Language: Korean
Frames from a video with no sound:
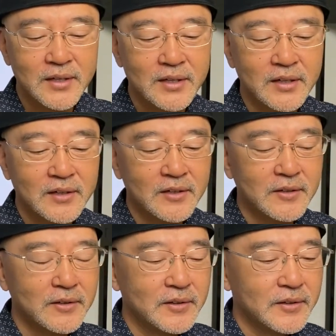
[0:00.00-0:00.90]

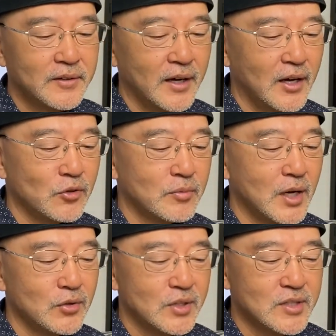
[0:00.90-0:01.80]
어,
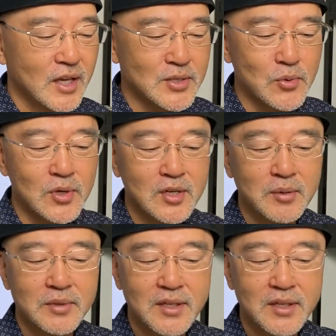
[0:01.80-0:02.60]
한국말로는 이제 계속 올릴 겁니다.